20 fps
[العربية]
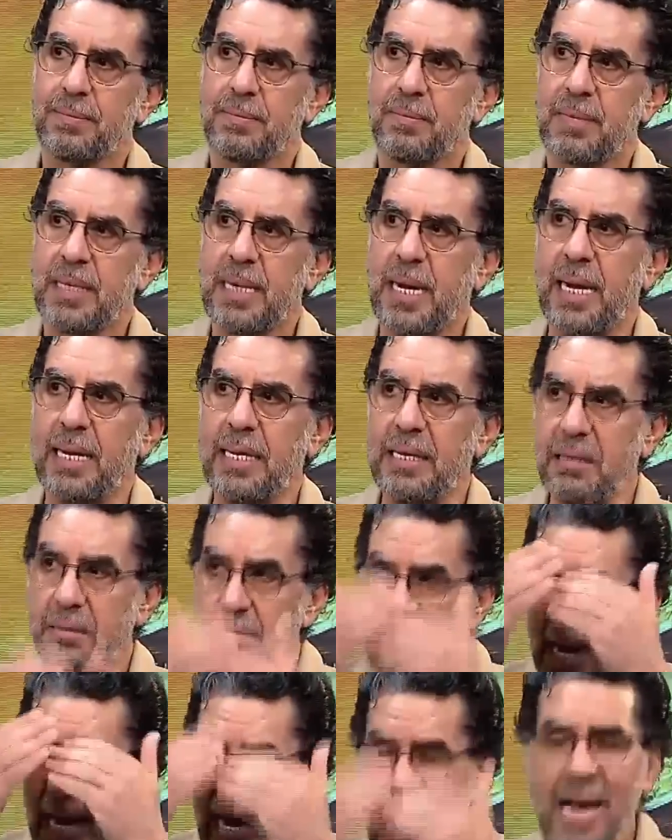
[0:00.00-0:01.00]
يعني
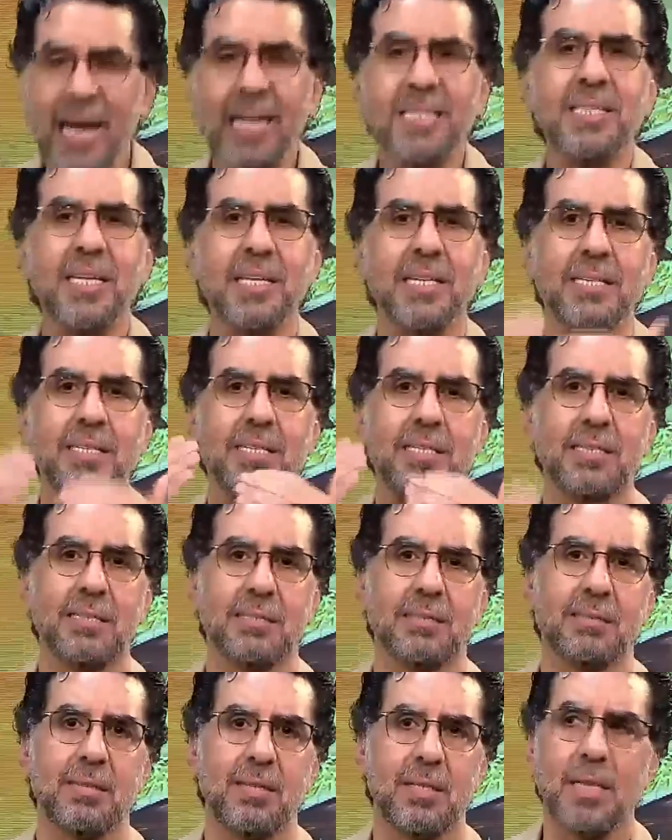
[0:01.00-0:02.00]
نحست
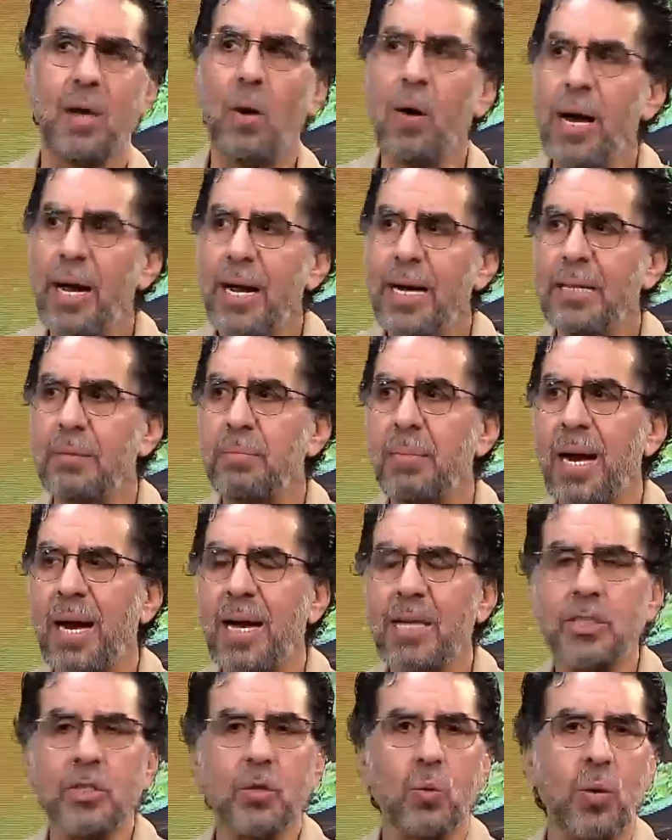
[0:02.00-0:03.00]
ده واحد
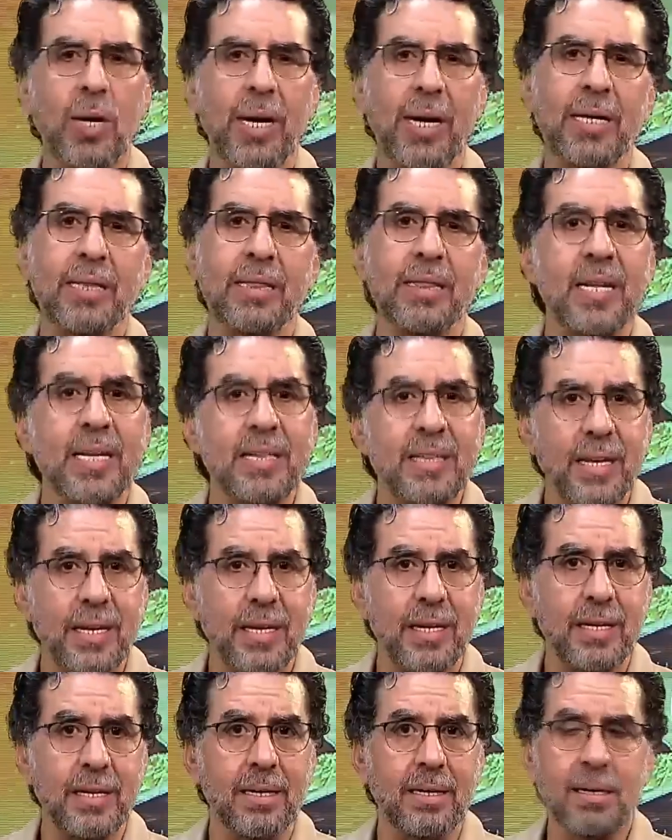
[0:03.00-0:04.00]
معاشر واحد
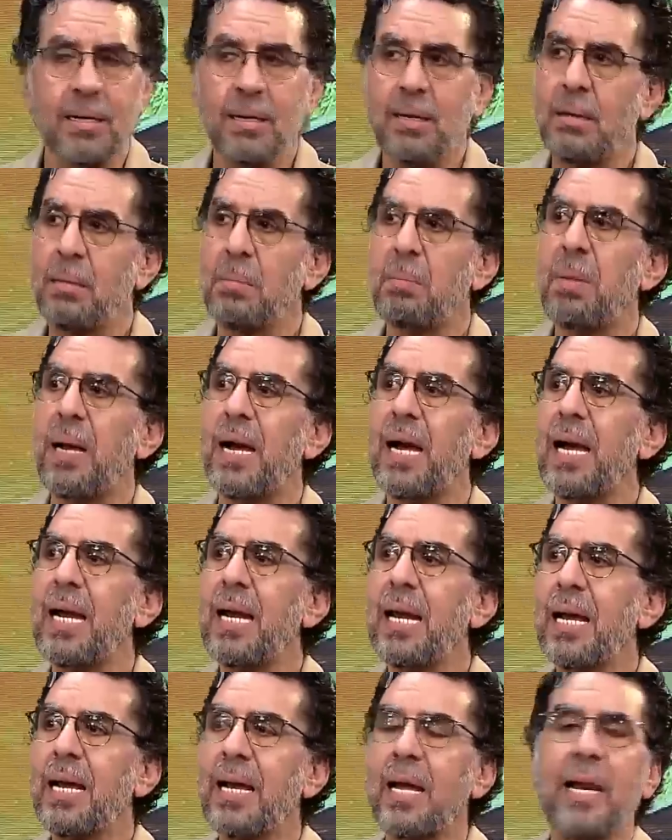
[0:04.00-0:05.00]
نتن
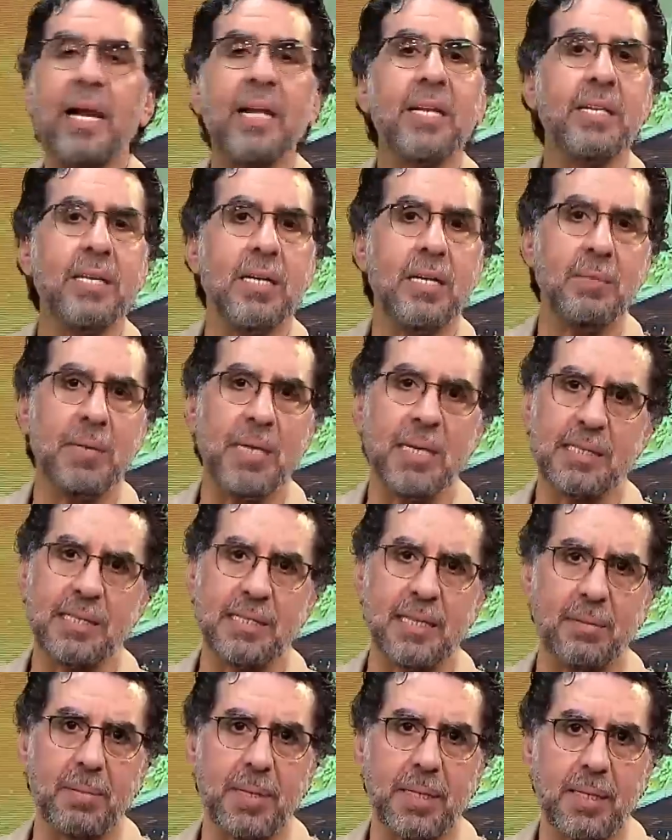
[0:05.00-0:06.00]
بقالك ردح من
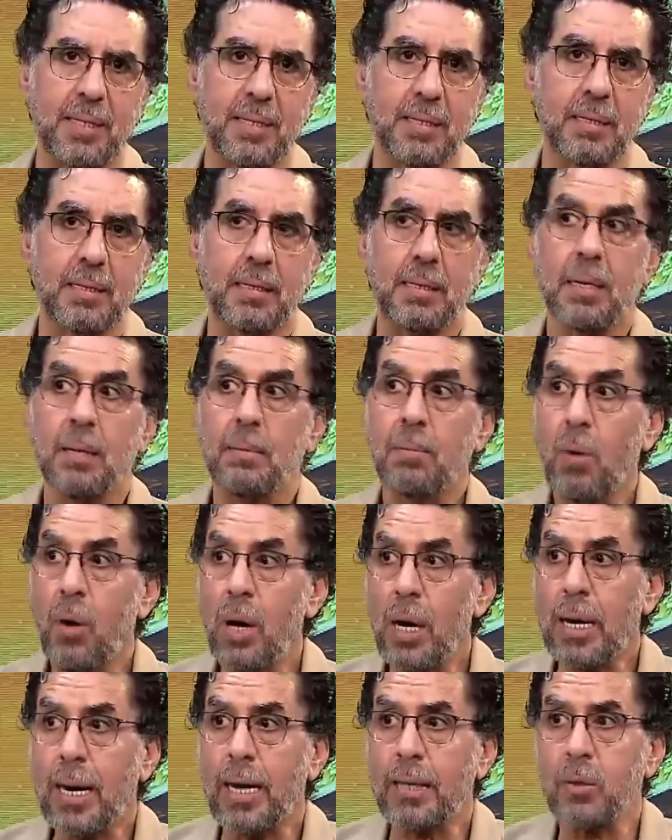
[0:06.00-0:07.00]
الزمن
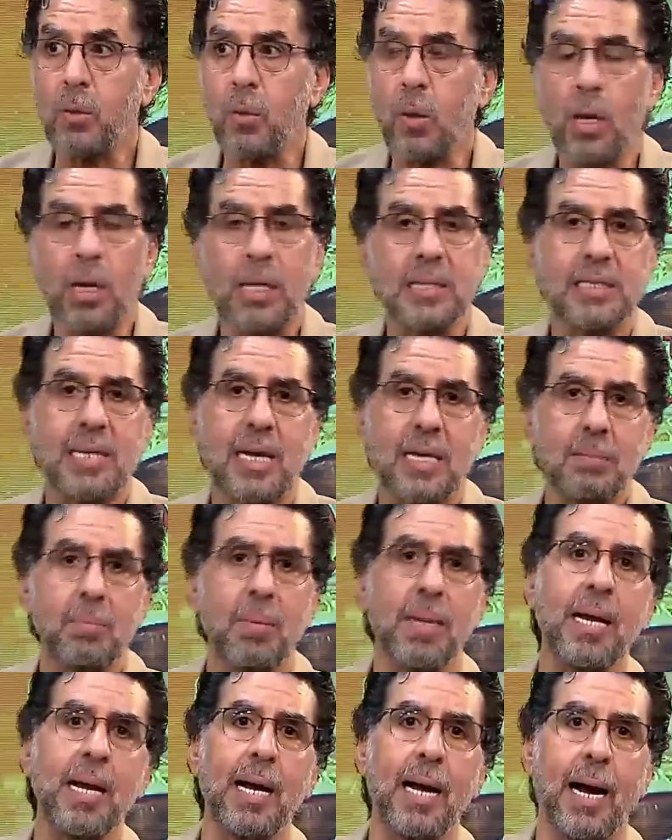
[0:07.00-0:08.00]
مؤكد انه خلاص خد
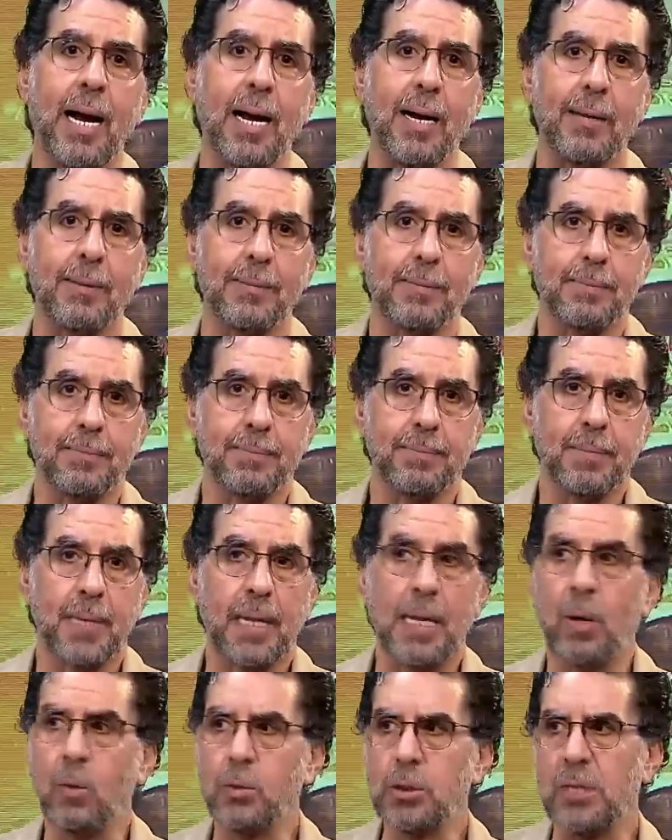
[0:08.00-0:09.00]
مناعه
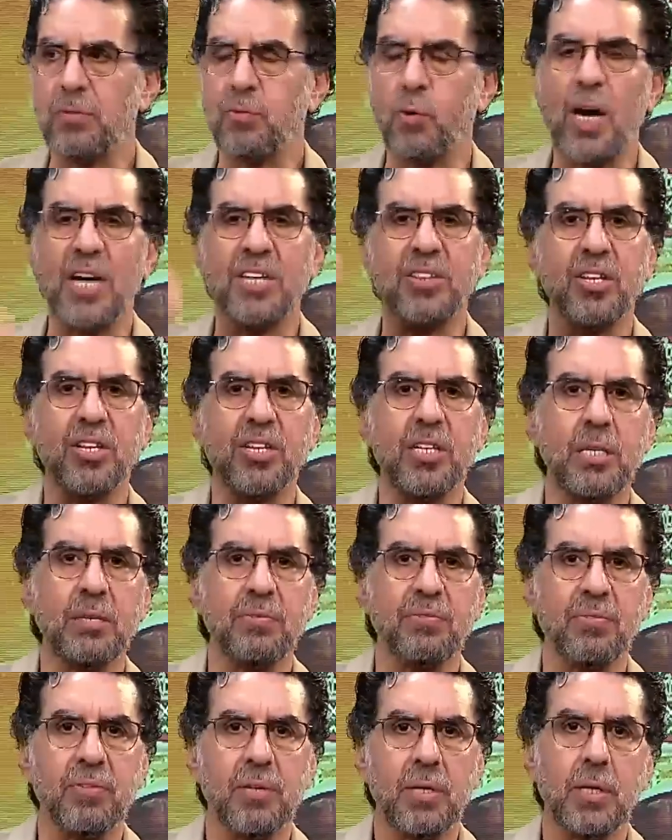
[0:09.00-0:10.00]
لو شاف واحد نظيف
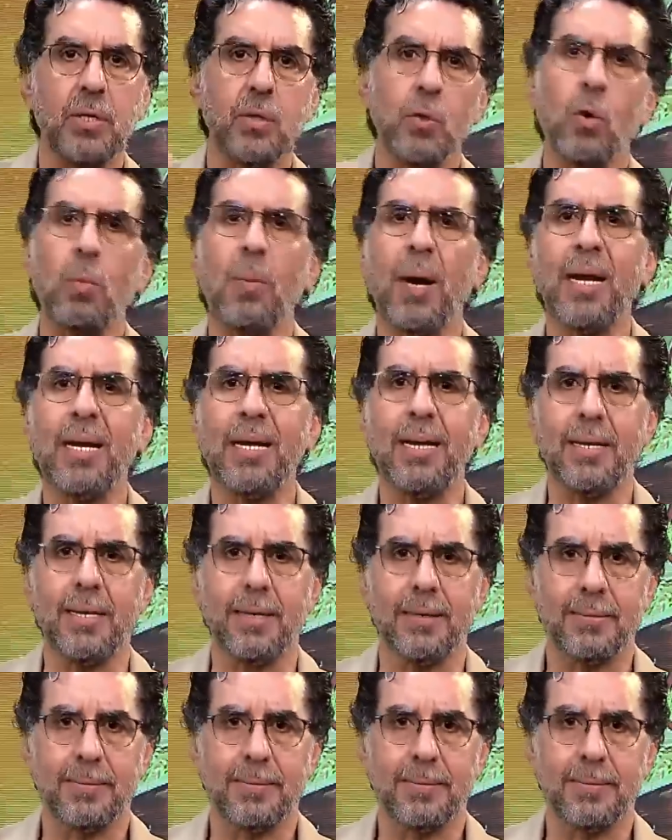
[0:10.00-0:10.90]
يغمى عليه